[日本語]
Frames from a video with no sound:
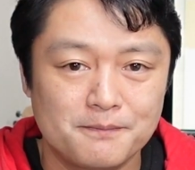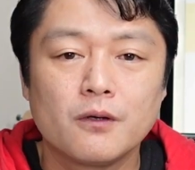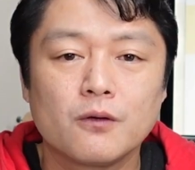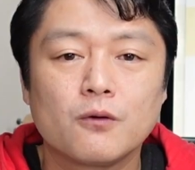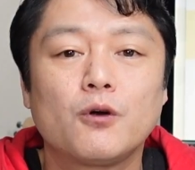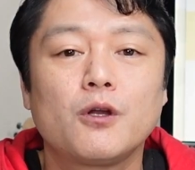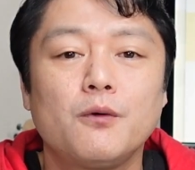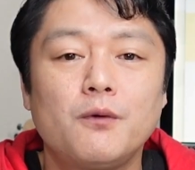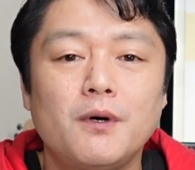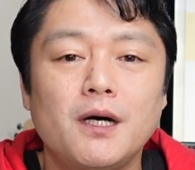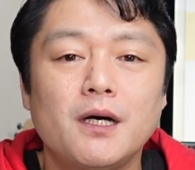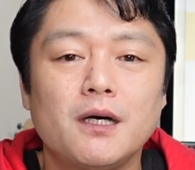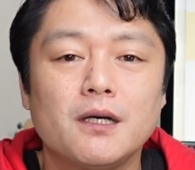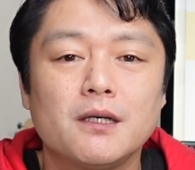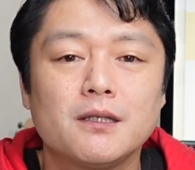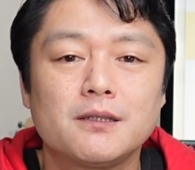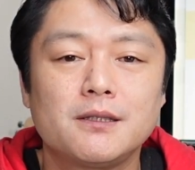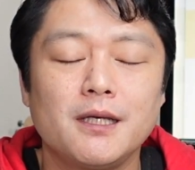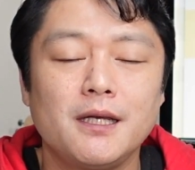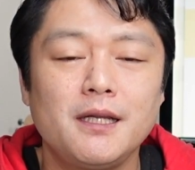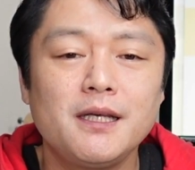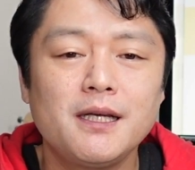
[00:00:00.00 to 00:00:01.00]
これは
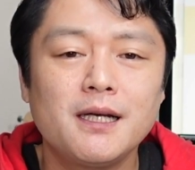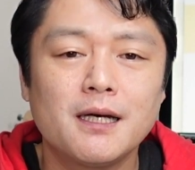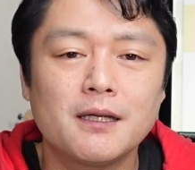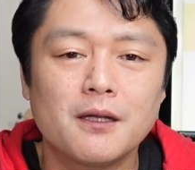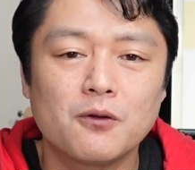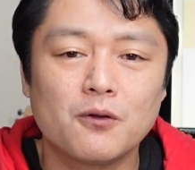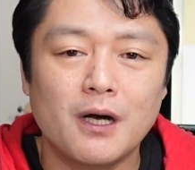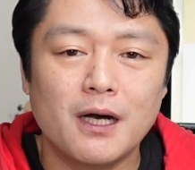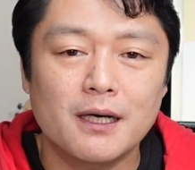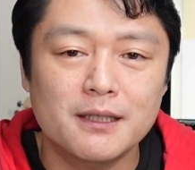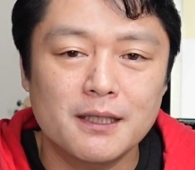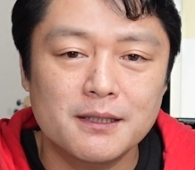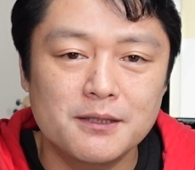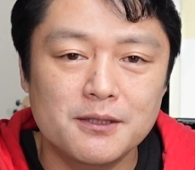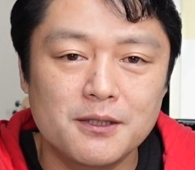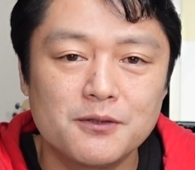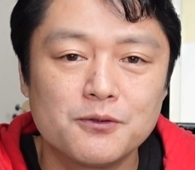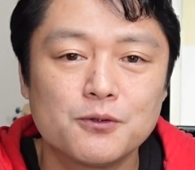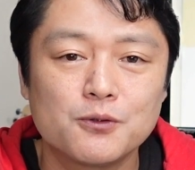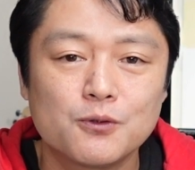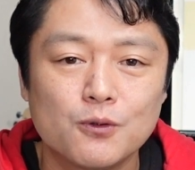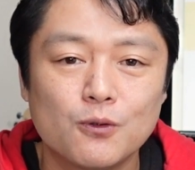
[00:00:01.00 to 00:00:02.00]
銭金の話で
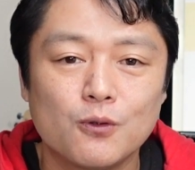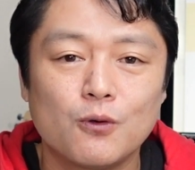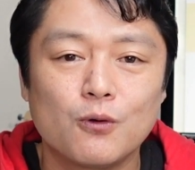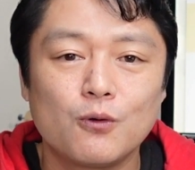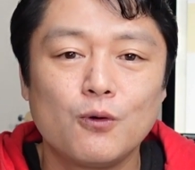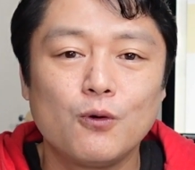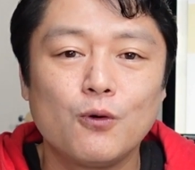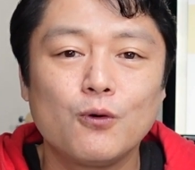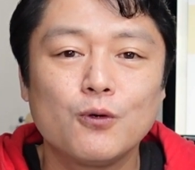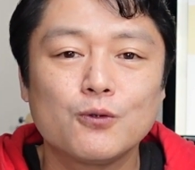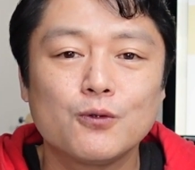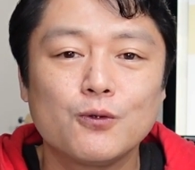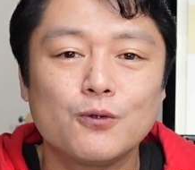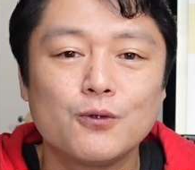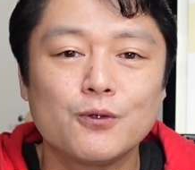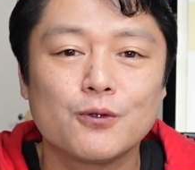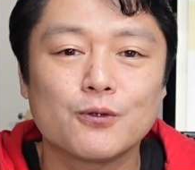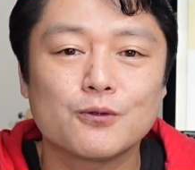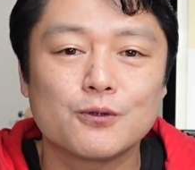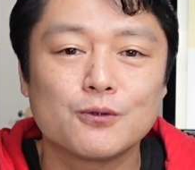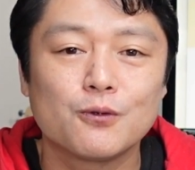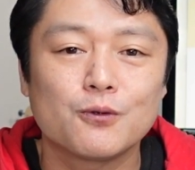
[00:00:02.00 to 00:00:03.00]
言うと、労働
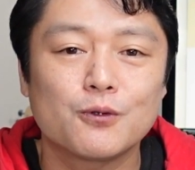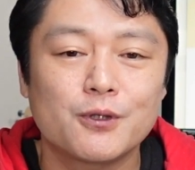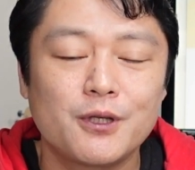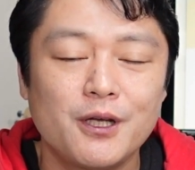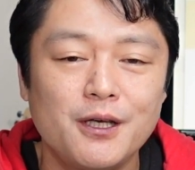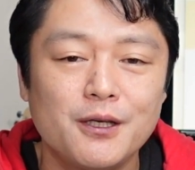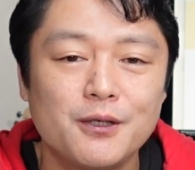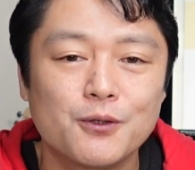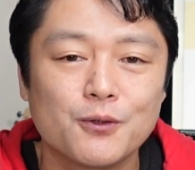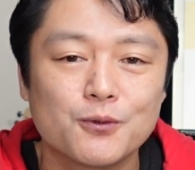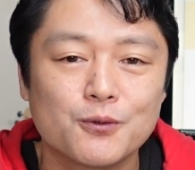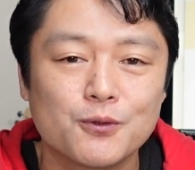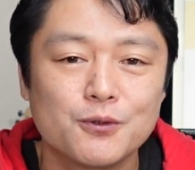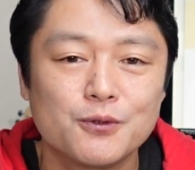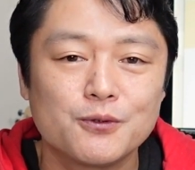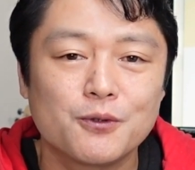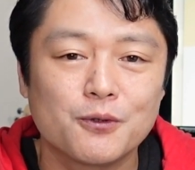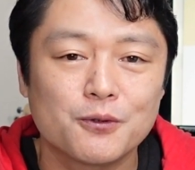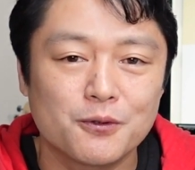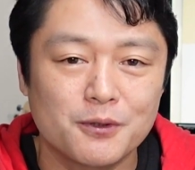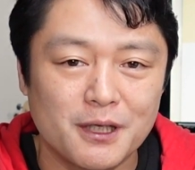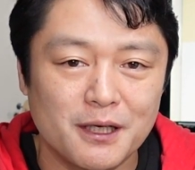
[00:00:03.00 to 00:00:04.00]
力の提供という
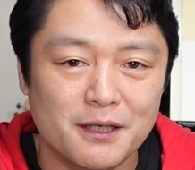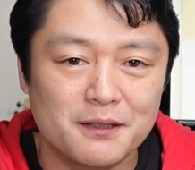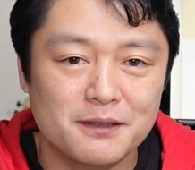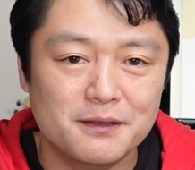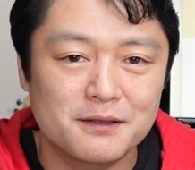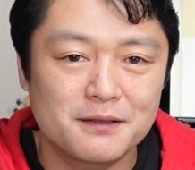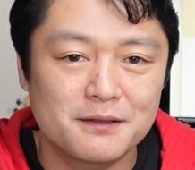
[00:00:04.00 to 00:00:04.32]
ことで、